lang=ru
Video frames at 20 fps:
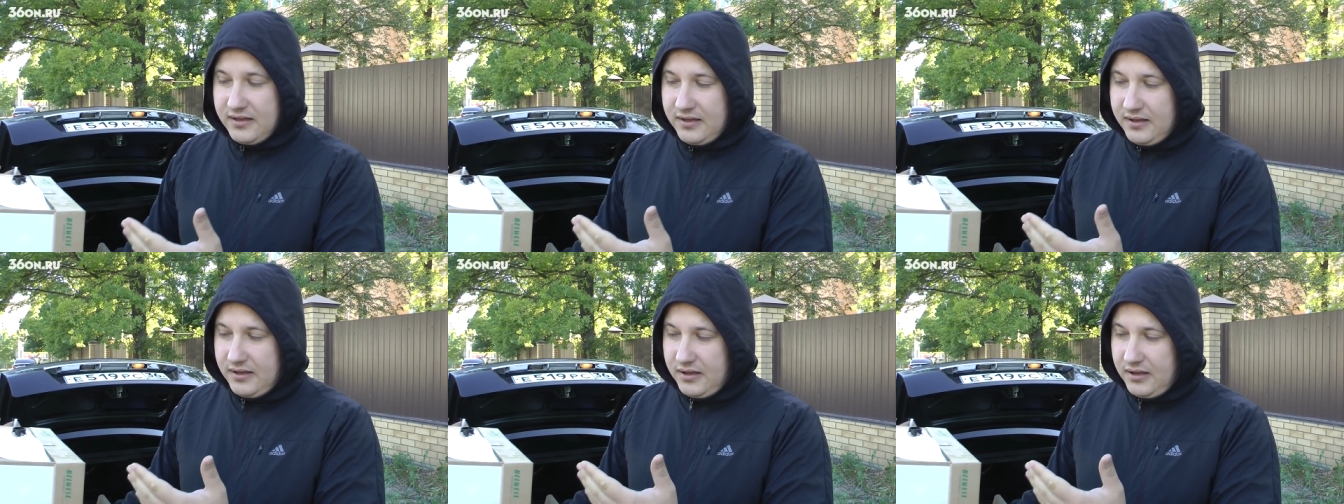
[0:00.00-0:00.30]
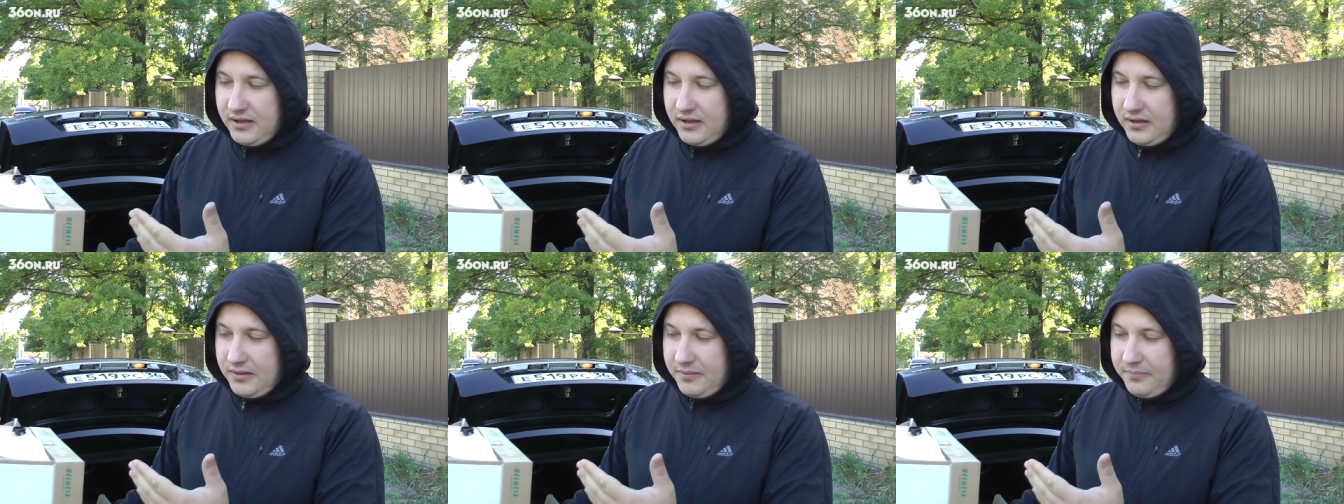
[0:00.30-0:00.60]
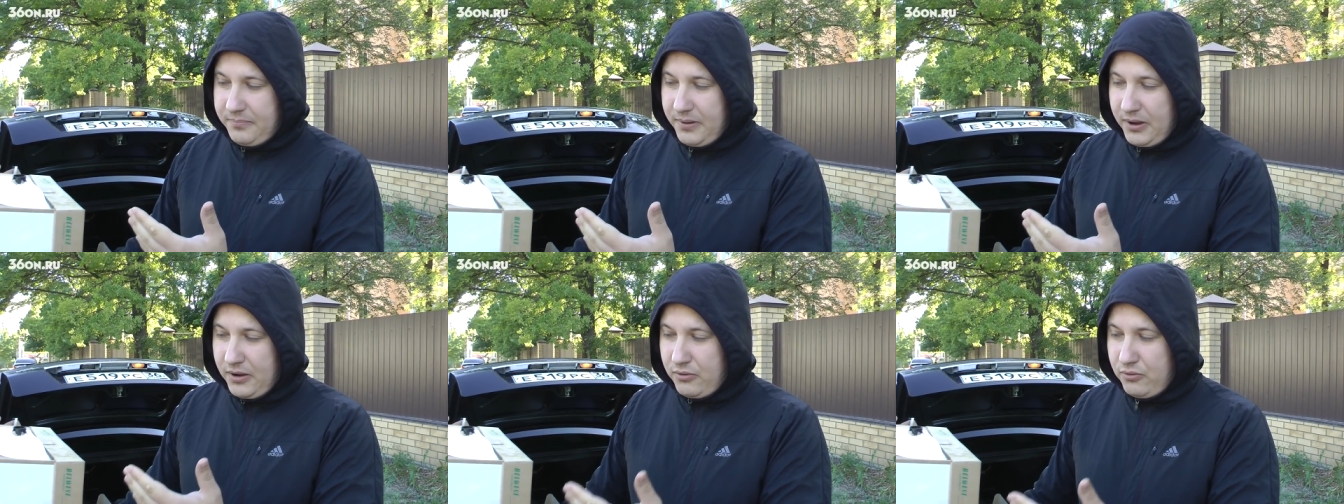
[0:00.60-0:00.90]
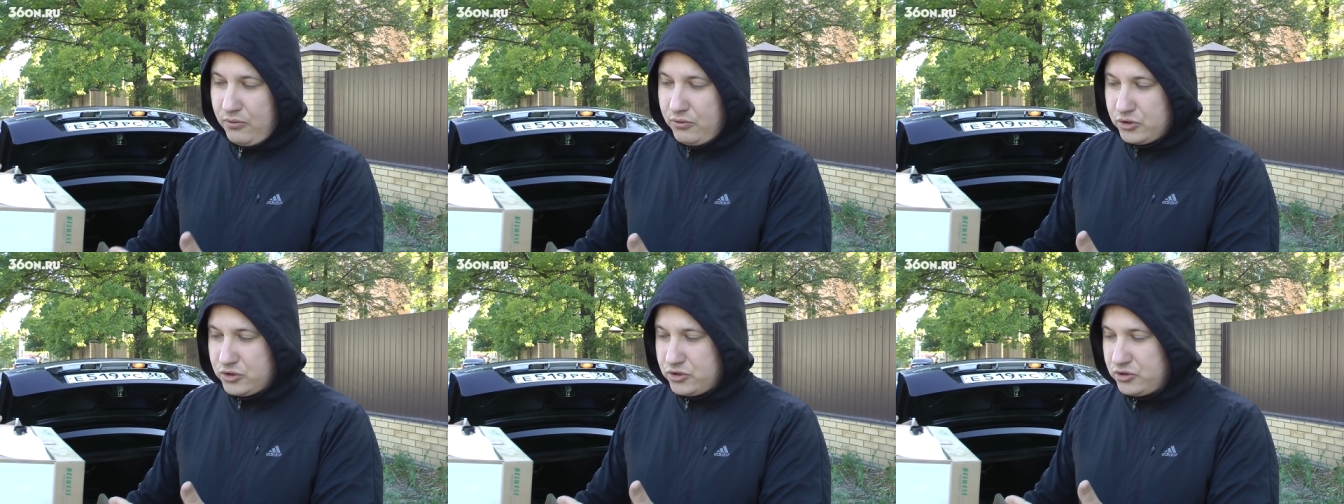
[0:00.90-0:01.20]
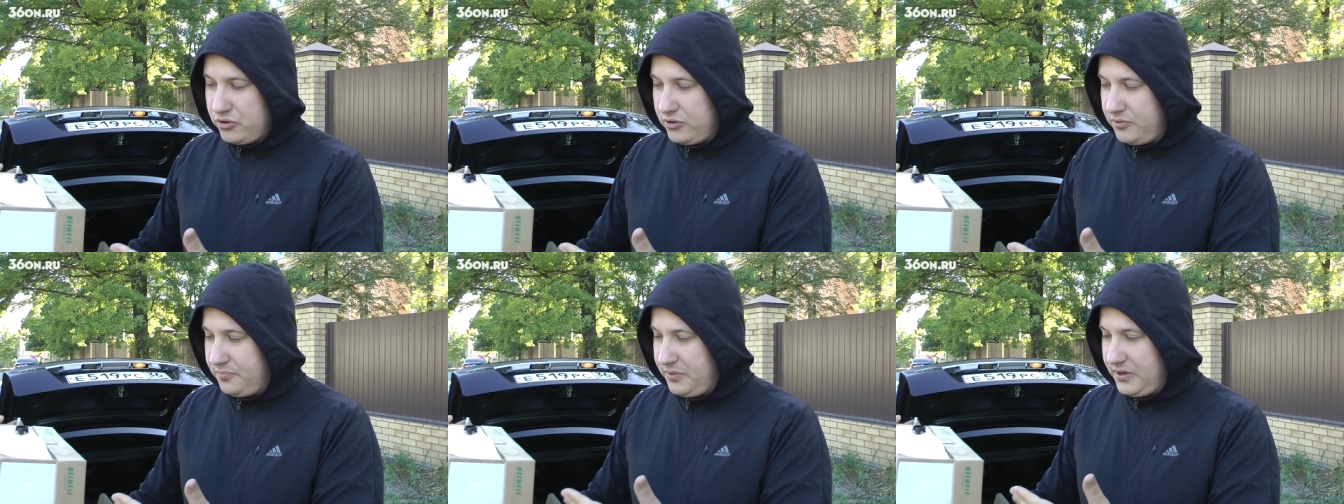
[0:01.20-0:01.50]
э,
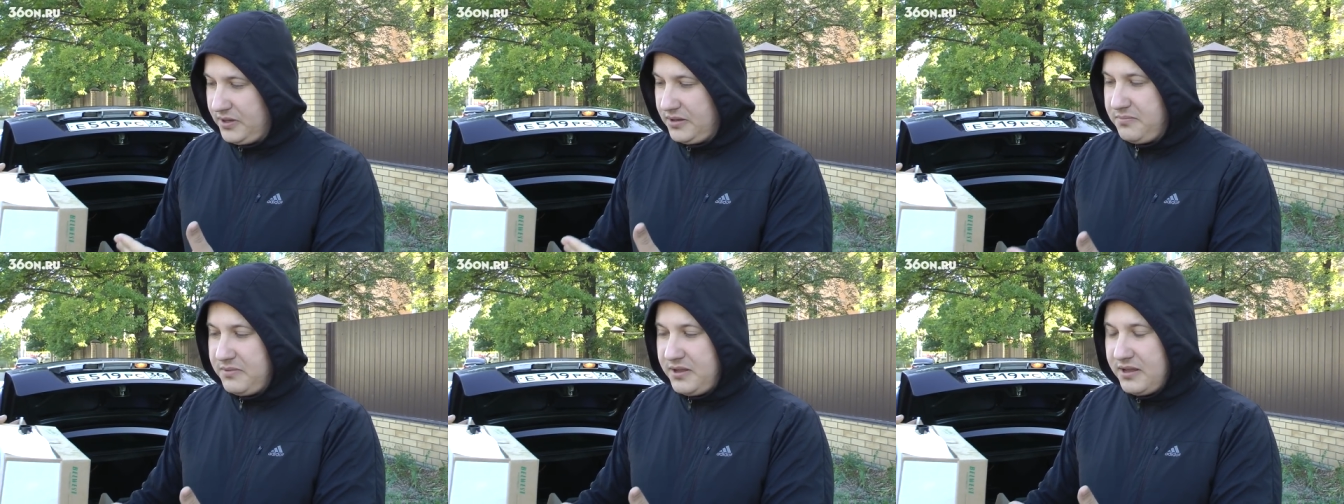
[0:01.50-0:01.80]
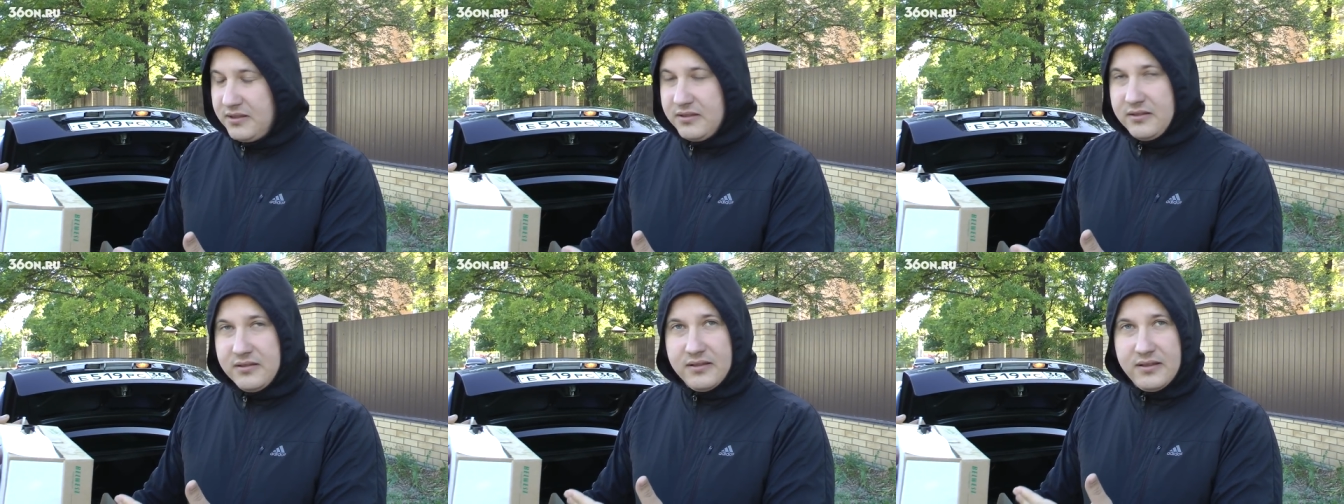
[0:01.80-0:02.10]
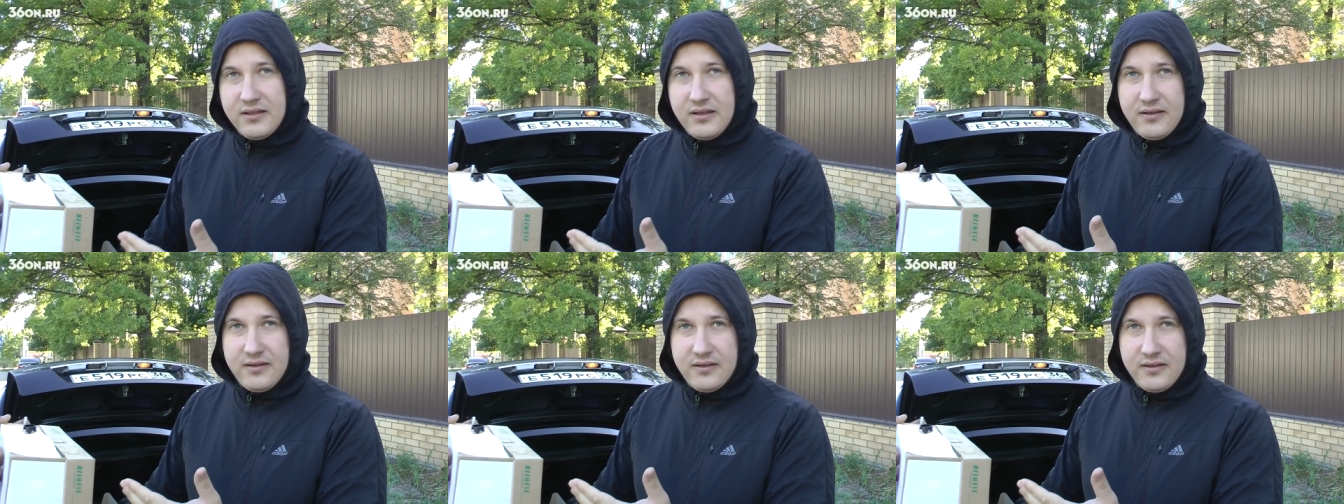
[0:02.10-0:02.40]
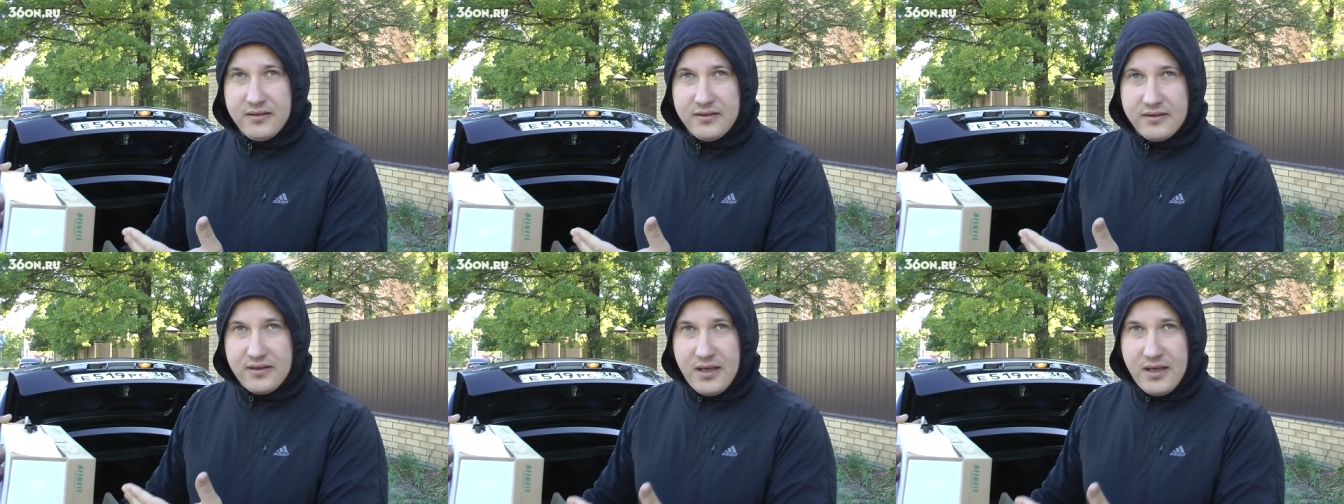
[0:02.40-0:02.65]
похожий предмет на